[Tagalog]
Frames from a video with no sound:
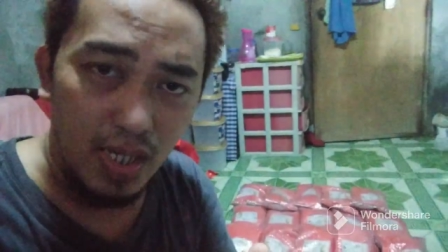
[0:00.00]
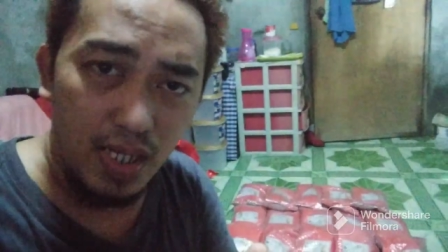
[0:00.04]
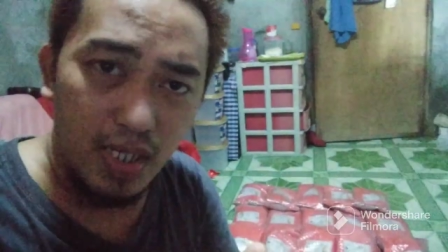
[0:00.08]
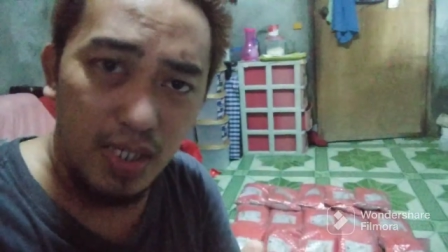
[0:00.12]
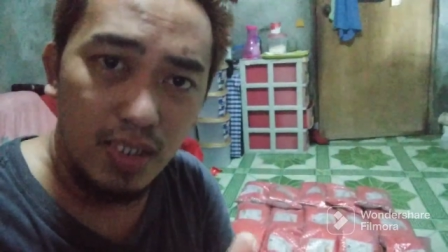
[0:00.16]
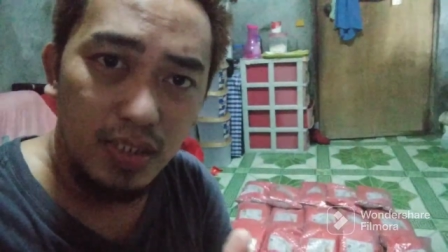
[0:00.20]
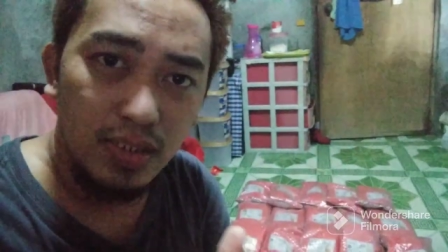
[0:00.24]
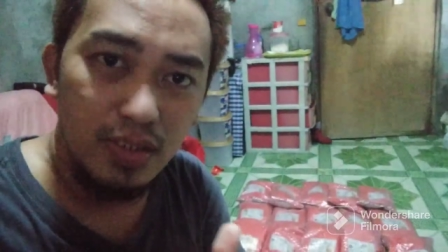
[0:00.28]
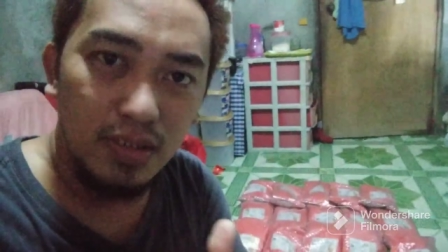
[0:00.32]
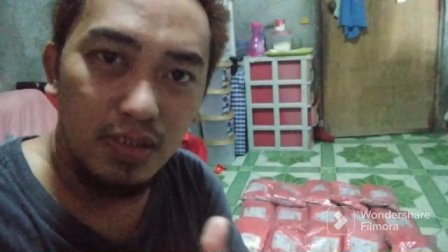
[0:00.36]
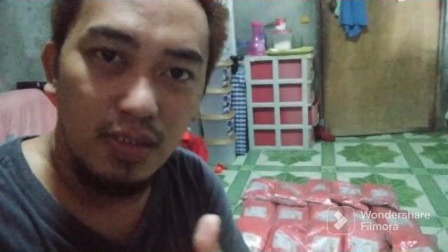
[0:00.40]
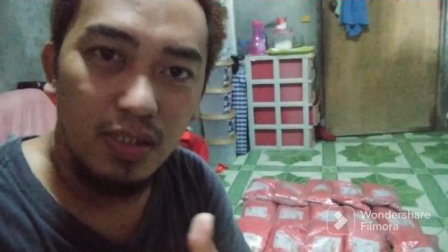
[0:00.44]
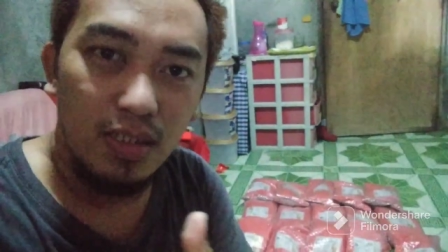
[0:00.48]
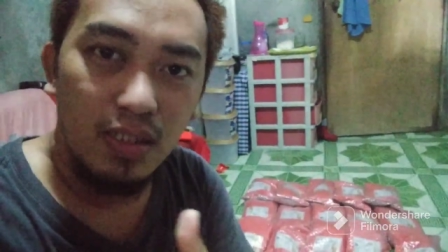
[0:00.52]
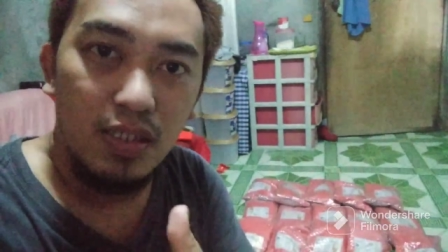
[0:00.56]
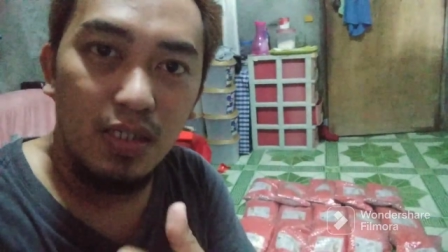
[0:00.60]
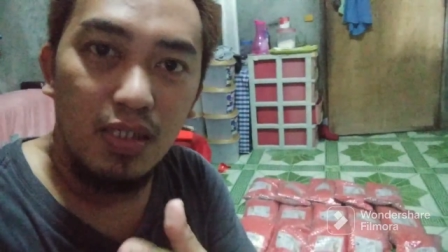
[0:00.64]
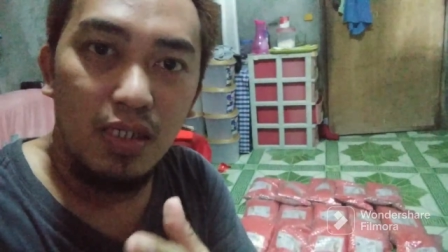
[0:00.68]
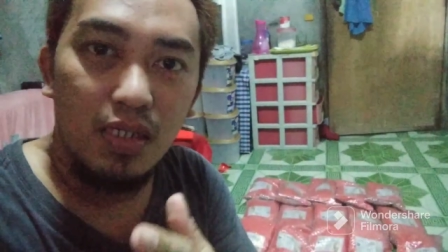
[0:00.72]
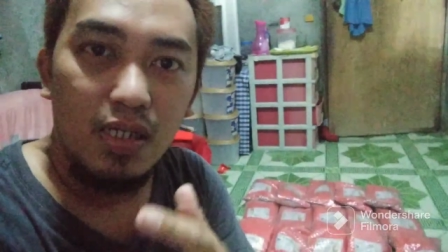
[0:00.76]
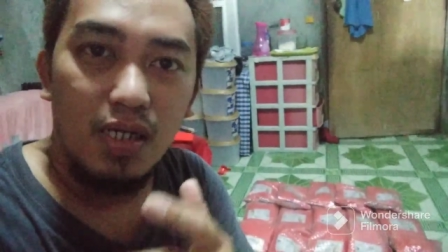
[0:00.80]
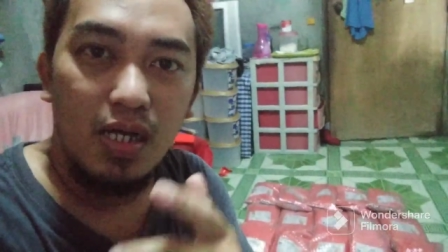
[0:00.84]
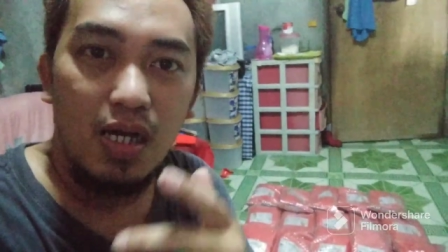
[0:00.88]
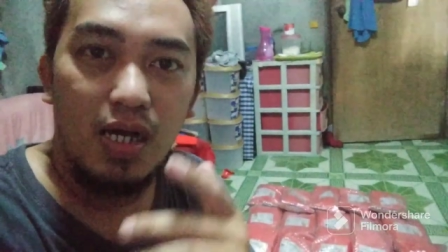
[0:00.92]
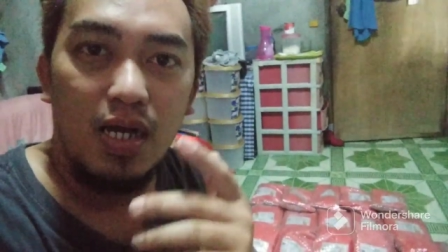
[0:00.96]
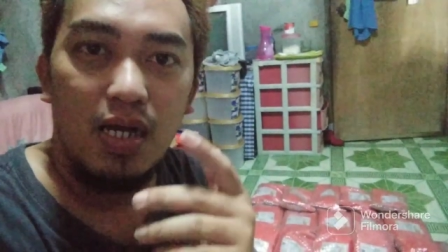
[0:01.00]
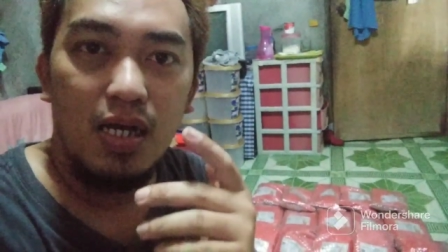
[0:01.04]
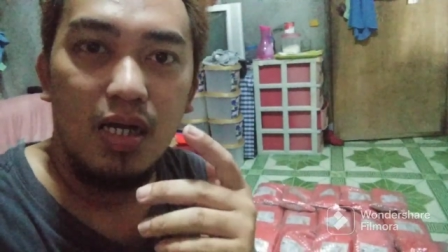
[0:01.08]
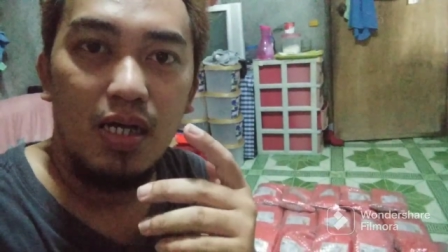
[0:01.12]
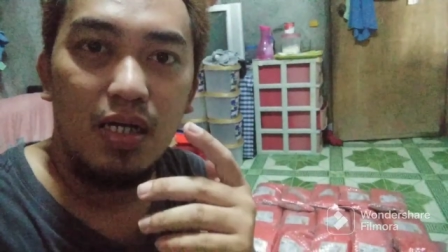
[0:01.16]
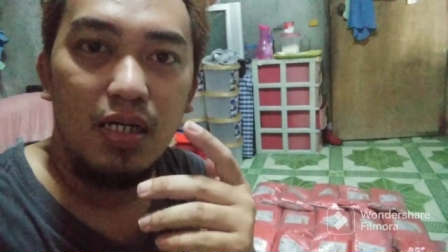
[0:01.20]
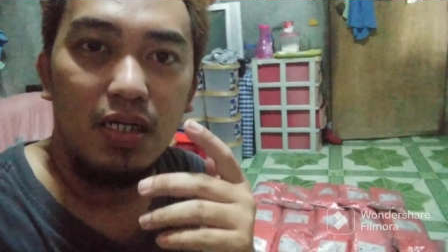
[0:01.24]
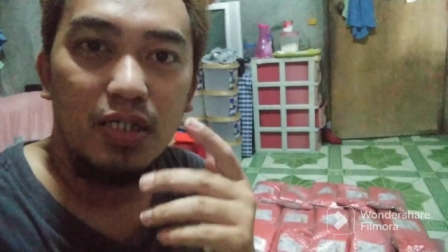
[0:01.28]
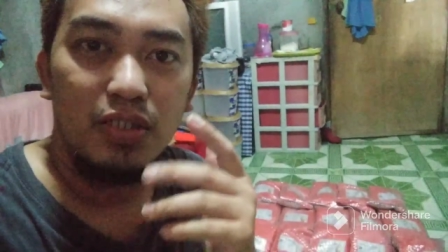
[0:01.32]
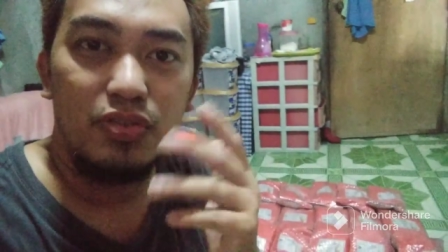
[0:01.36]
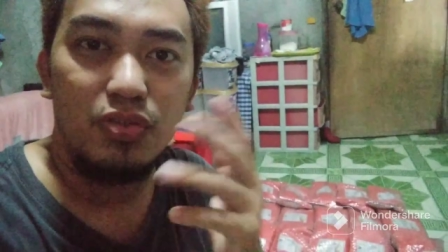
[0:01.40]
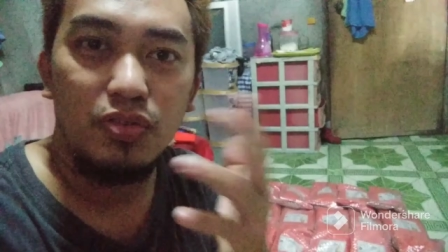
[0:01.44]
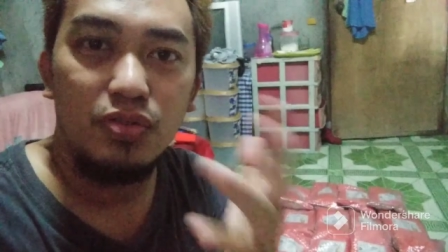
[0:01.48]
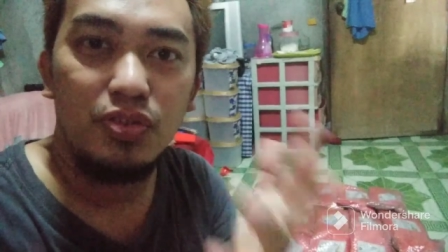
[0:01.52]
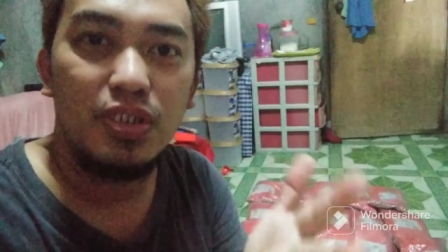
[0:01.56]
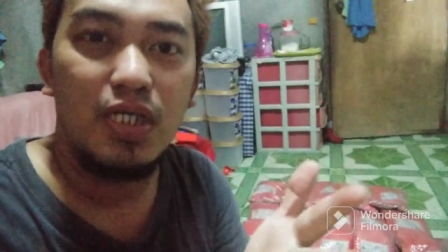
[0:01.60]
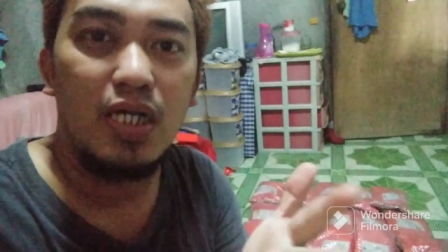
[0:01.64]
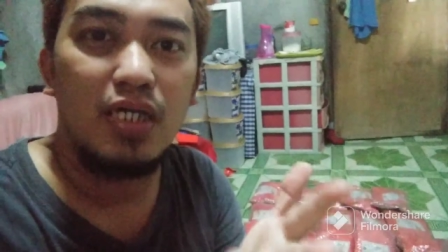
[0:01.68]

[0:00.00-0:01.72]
And uh, ah, itong